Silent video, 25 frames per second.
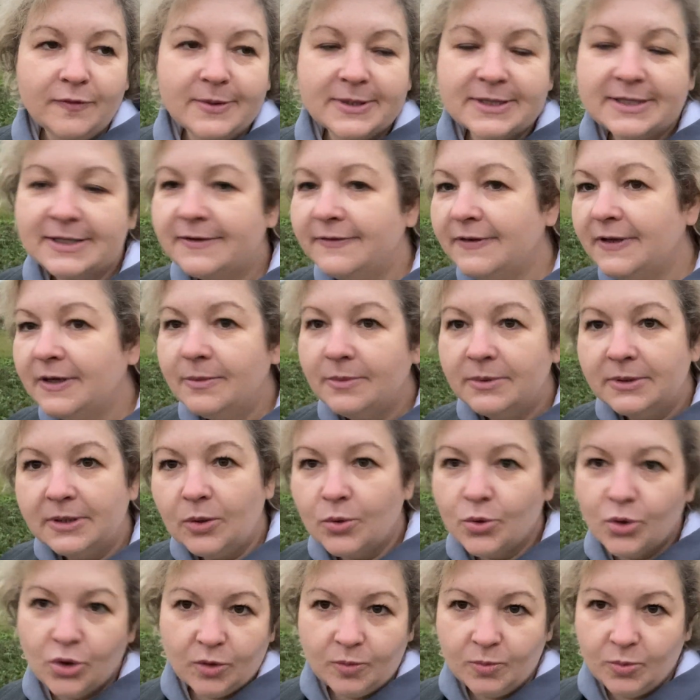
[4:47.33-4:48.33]
В Москве я
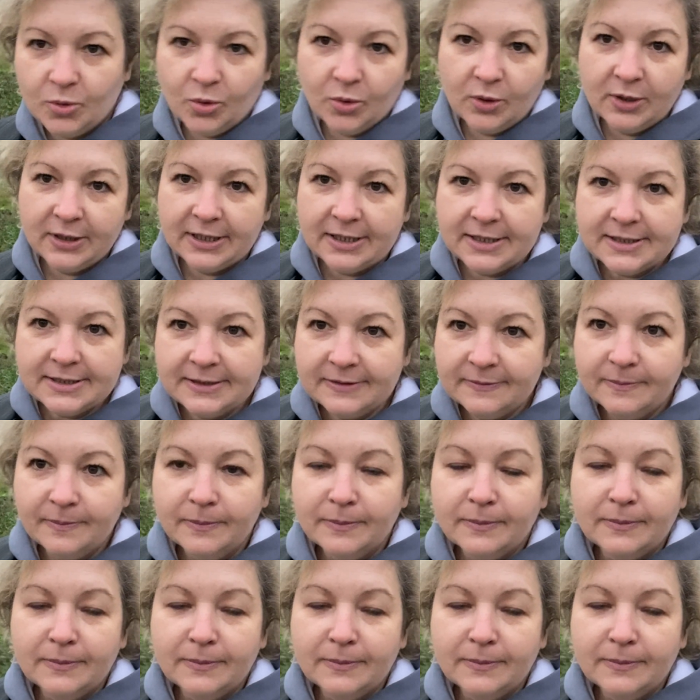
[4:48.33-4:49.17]
была очень много раз.